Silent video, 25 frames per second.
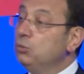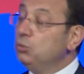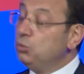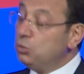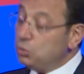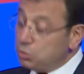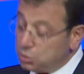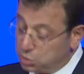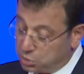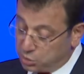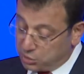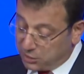
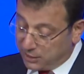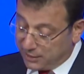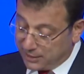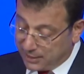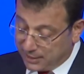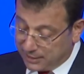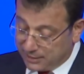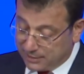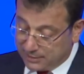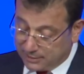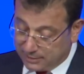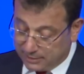100
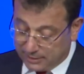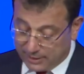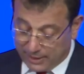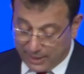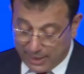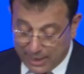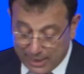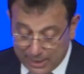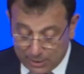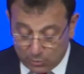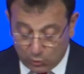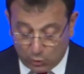senenin
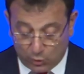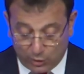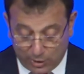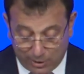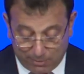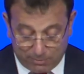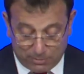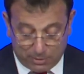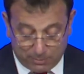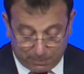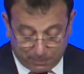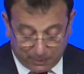en
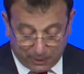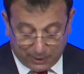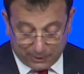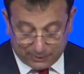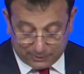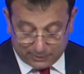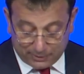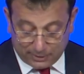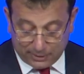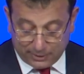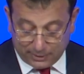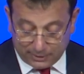önemli
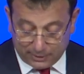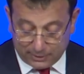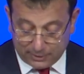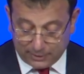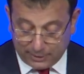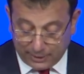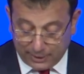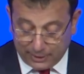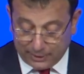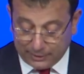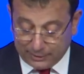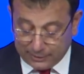
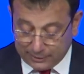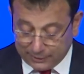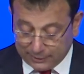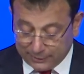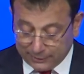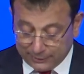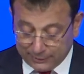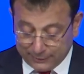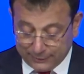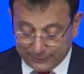partilerinden